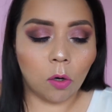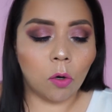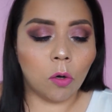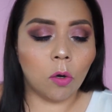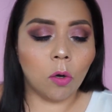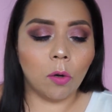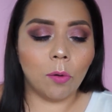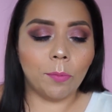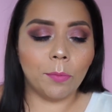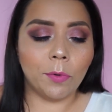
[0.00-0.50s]

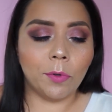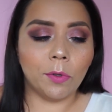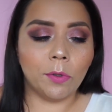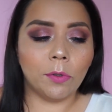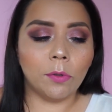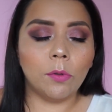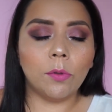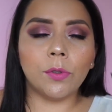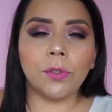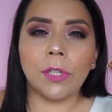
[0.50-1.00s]

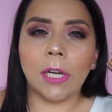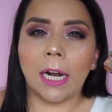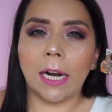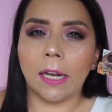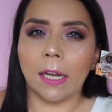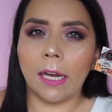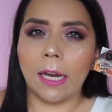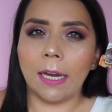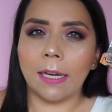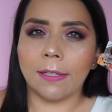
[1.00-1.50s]
cómo
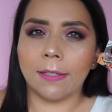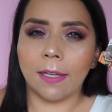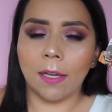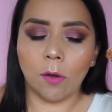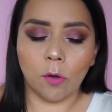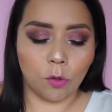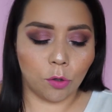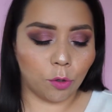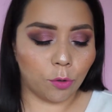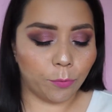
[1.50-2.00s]
usar este
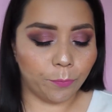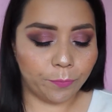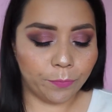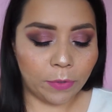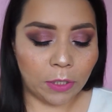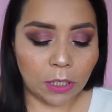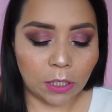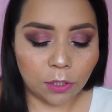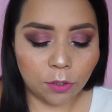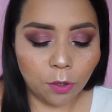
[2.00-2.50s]
otro.
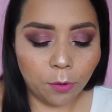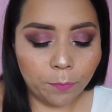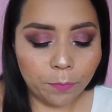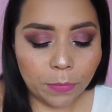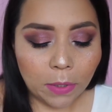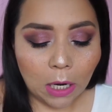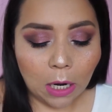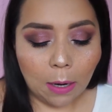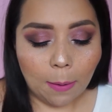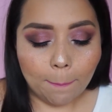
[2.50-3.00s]
¿Listo?
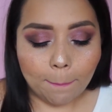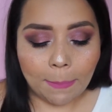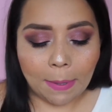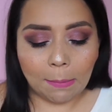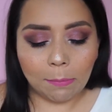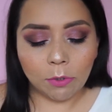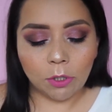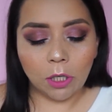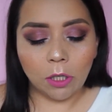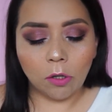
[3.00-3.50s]

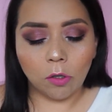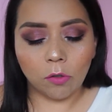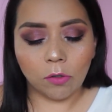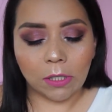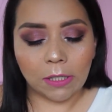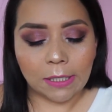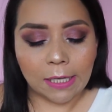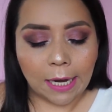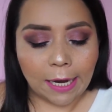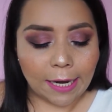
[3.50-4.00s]
Vamos
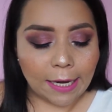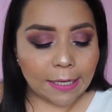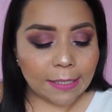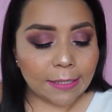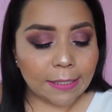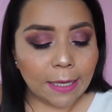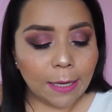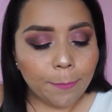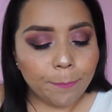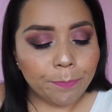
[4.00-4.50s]
entonces a
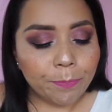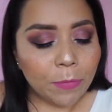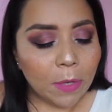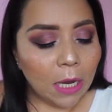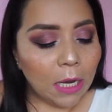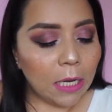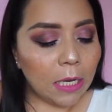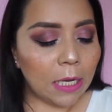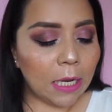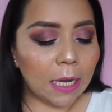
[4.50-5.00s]
este
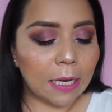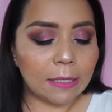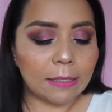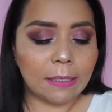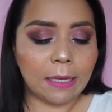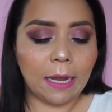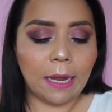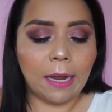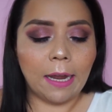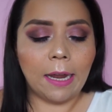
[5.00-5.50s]
y
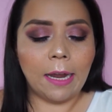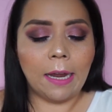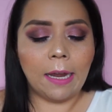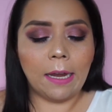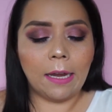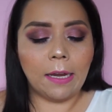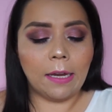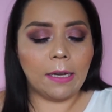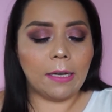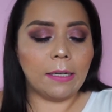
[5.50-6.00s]
este
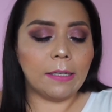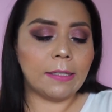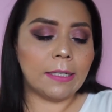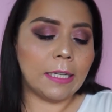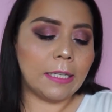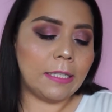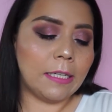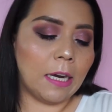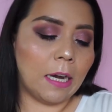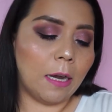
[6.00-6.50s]
eh,
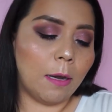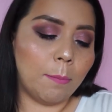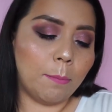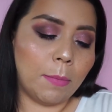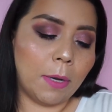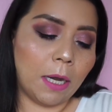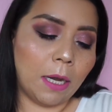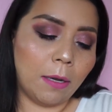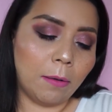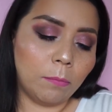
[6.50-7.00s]
se
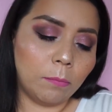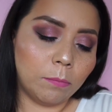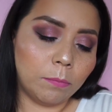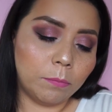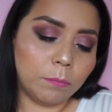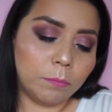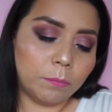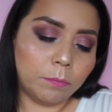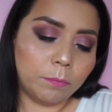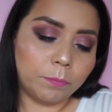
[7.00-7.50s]
llama
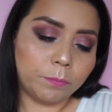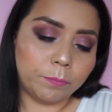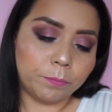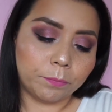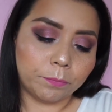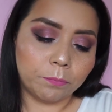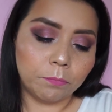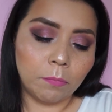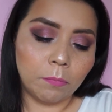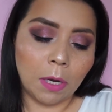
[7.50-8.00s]

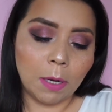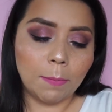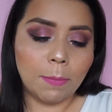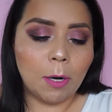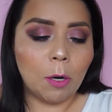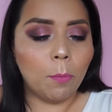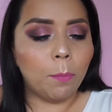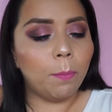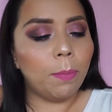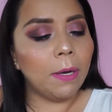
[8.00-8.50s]
My
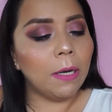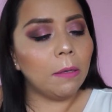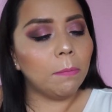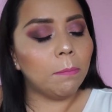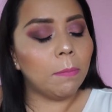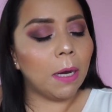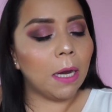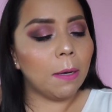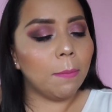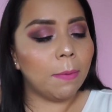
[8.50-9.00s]
Brown,
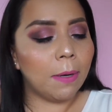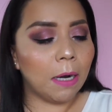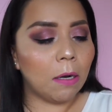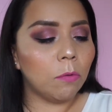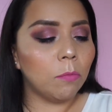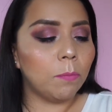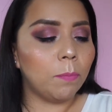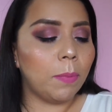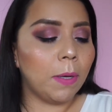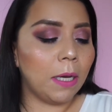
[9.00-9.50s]
My
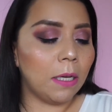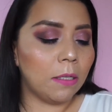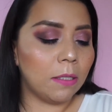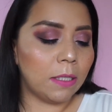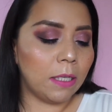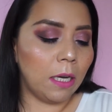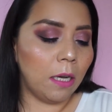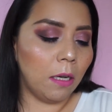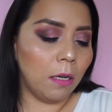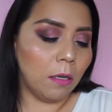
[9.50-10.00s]
Brown
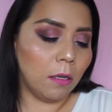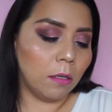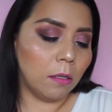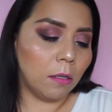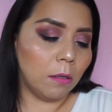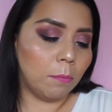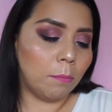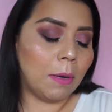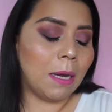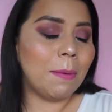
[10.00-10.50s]
Pencil,
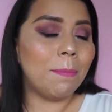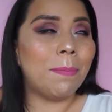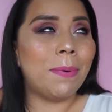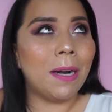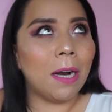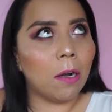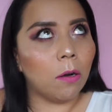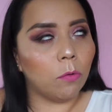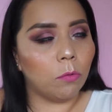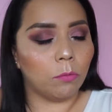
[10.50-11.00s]
My
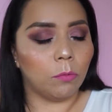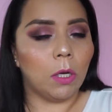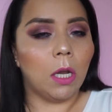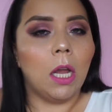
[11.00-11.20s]
Brow